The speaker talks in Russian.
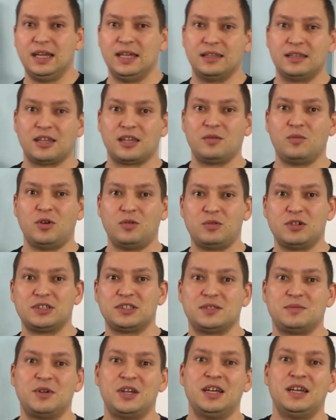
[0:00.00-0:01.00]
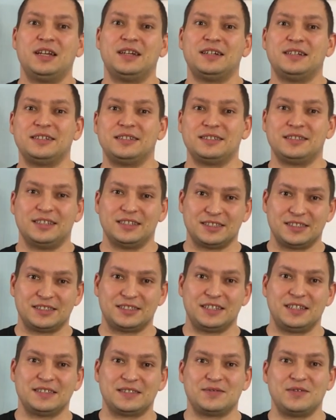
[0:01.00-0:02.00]
И таким образом Э, даже
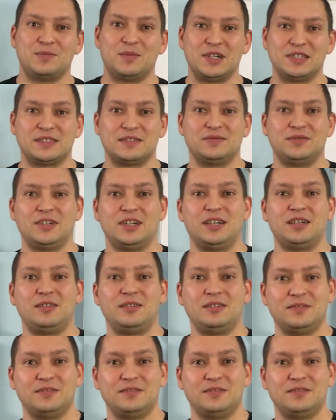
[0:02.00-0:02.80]
средства массовой э,